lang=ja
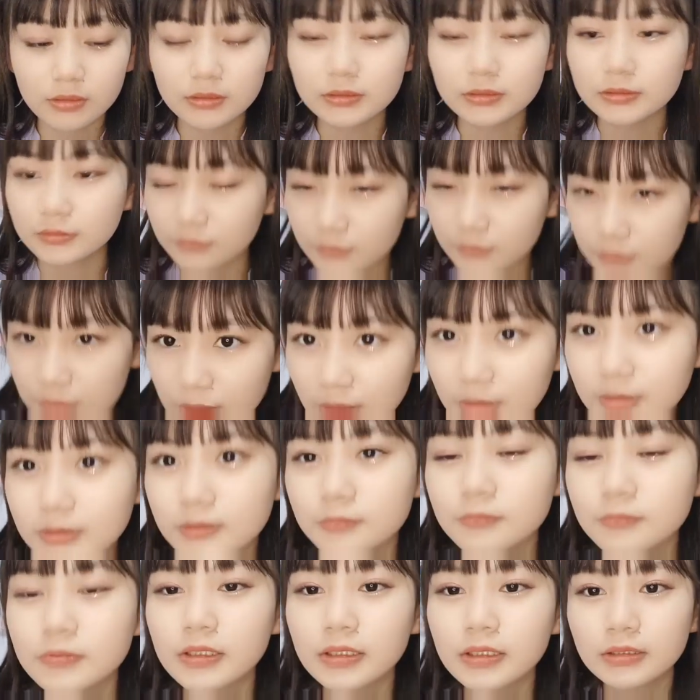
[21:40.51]
そう、お疲れ
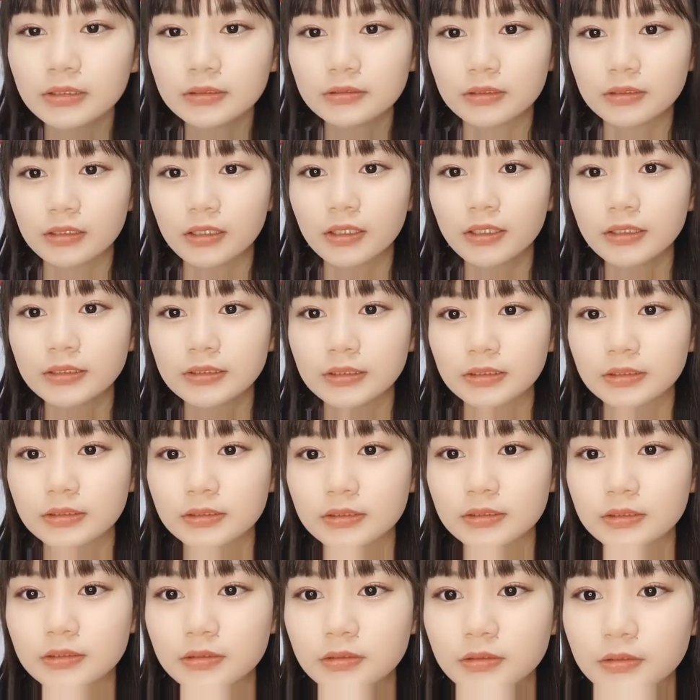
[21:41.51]
様ですって挨拶
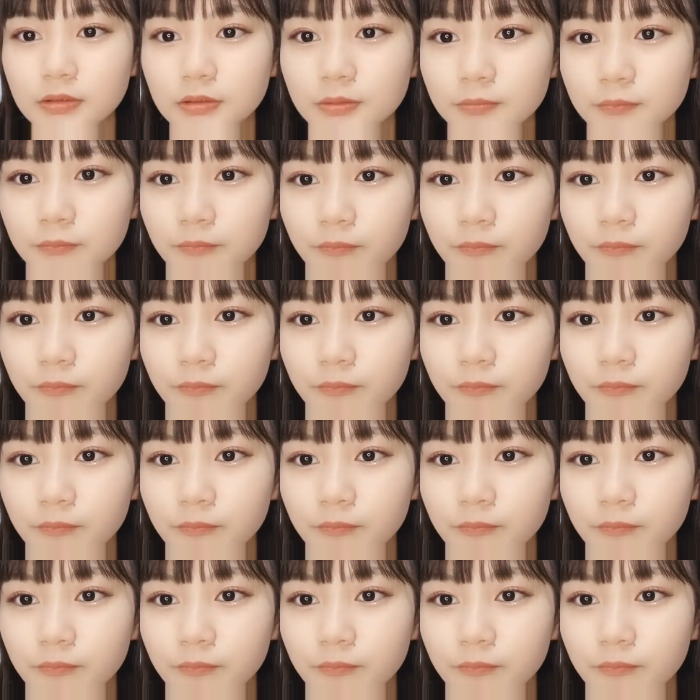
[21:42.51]
する。